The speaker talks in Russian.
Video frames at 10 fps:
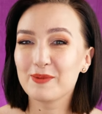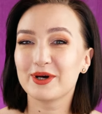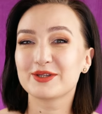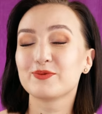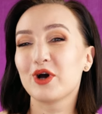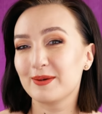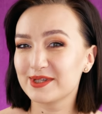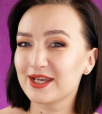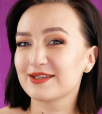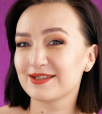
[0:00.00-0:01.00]
Поэтому
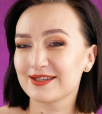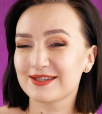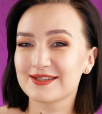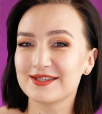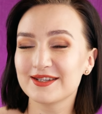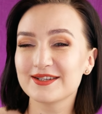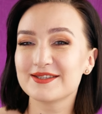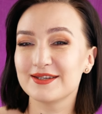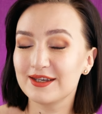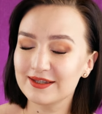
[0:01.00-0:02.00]
обязательно это
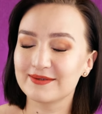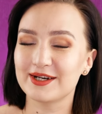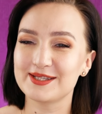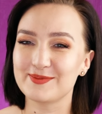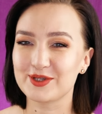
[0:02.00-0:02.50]
сделайте и давайте